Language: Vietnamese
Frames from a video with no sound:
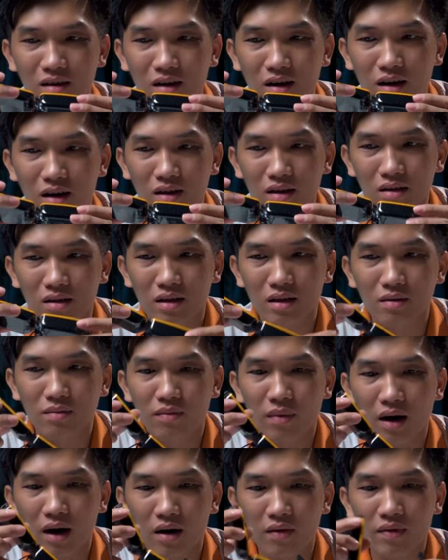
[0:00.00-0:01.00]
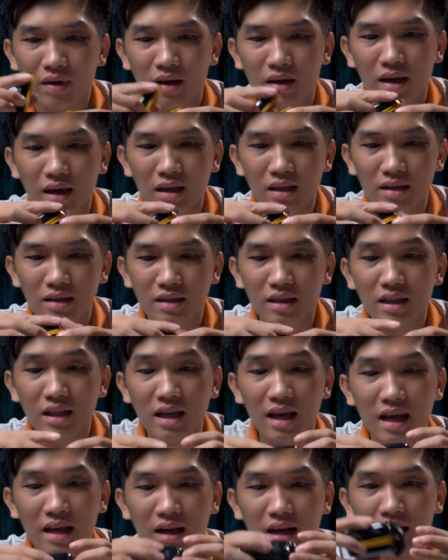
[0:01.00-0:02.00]
uh, thì bởi vì cái chiếc
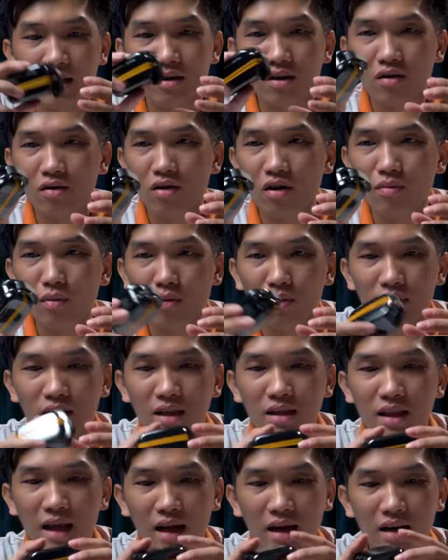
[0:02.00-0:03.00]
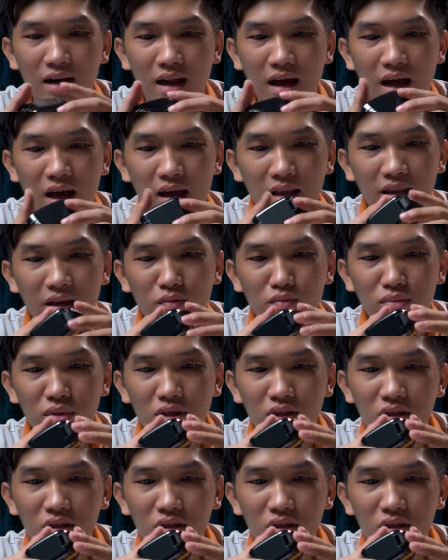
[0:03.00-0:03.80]
tai nghe này nó có một cái tính năng là chống